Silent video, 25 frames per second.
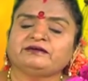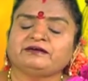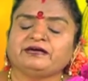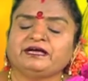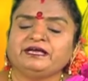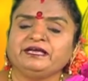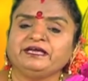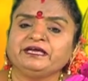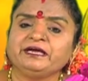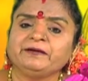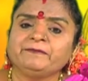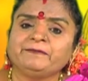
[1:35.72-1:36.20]

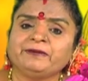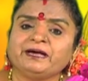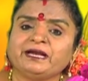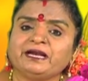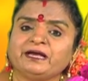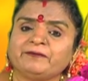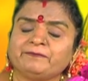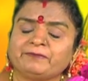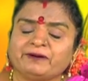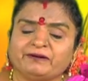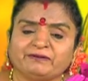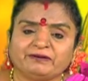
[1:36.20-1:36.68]
కైకమ్మ
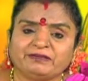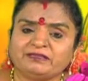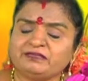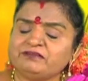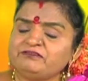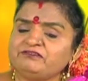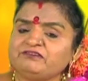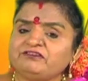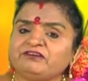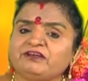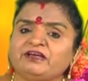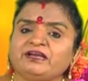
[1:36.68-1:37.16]
అలా
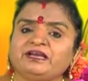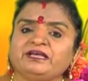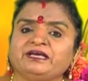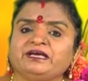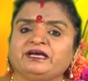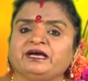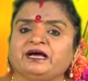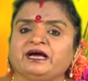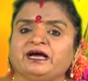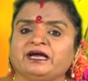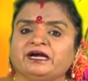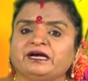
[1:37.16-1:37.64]
ప్రవర్తించడానికి
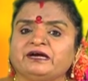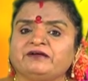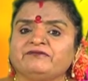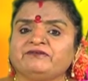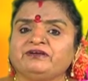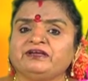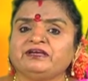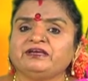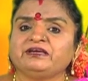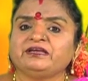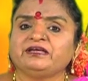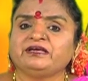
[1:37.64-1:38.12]
కారణం
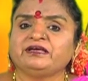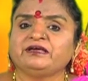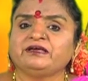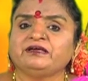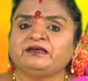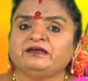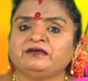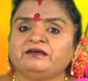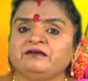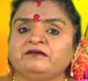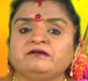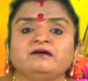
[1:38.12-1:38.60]
ఏంటి
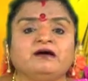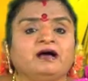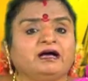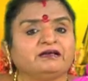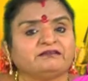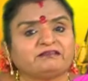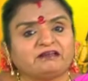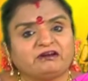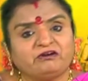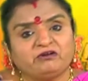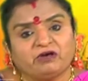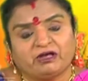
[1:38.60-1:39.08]

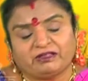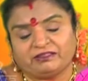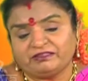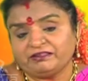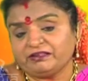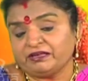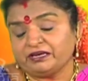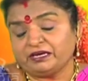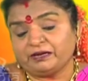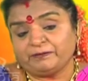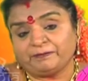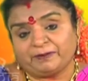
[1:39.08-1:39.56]
అసలు
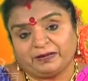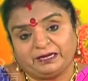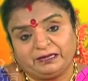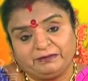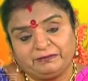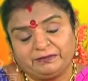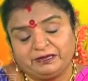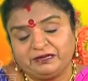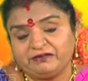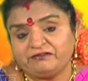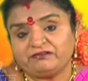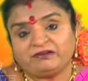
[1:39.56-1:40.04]
అంతటి పని
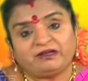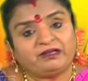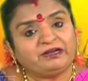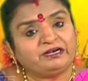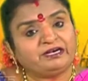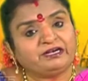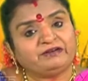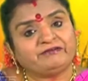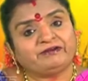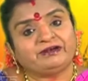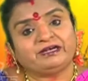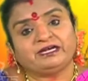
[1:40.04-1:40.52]
మనిషి
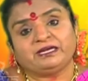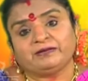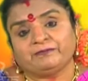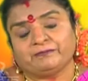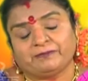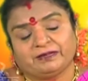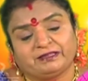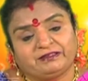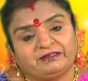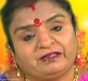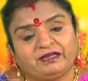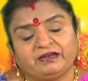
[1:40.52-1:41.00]
అయినటువంటి
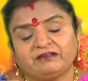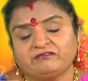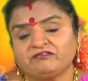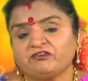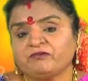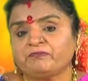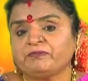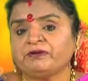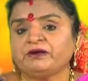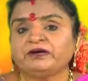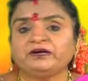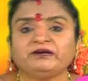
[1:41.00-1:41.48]
మందర
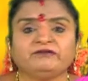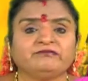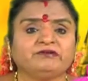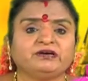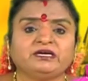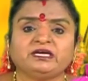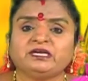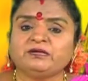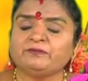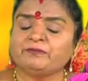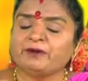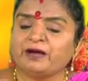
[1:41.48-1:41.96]

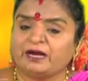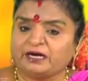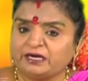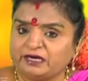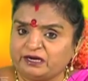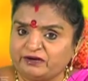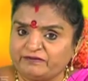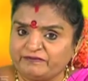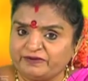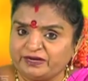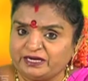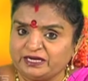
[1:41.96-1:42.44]
చెప్పినటువంటి
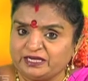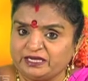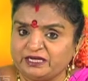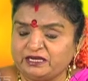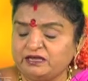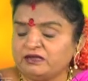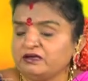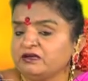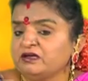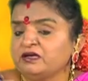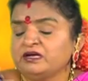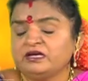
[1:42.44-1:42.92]
మాటలు విని
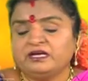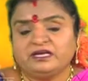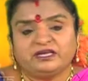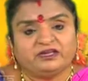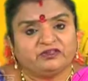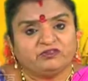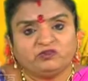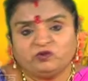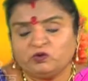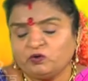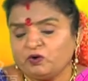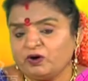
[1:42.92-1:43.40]

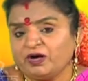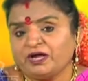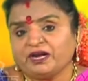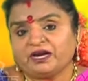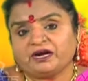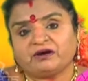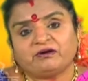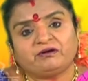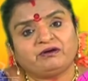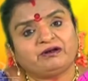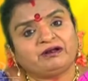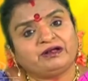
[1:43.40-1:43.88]
ఎందుకు ఆ
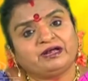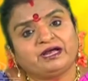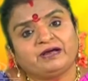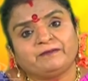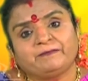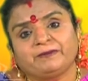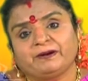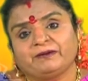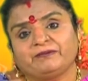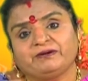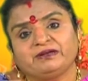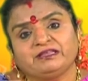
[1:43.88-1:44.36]
రకంగా
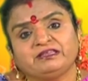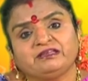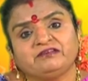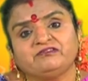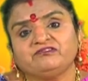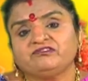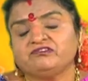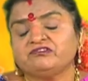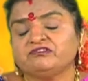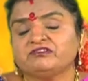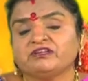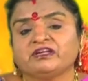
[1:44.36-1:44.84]

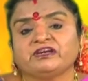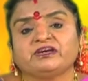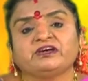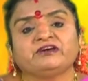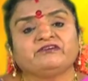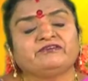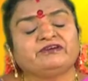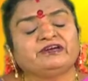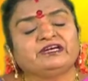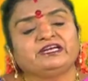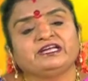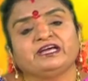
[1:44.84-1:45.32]

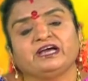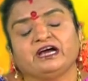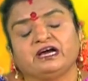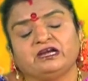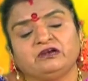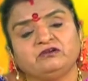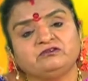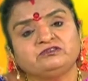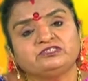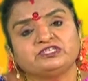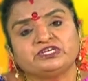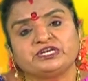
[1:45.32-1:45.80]
ప్రవర్తించిందన్నటువంటి
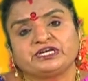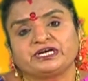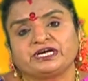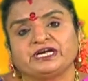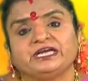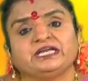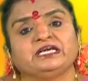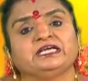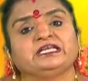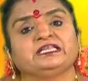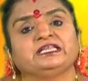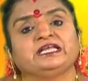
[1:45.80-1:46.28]
ఆలోచన
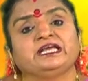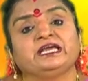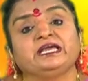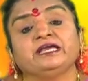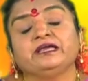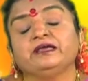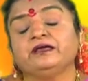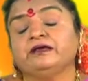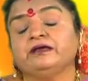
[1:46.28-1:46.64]
కలిగితే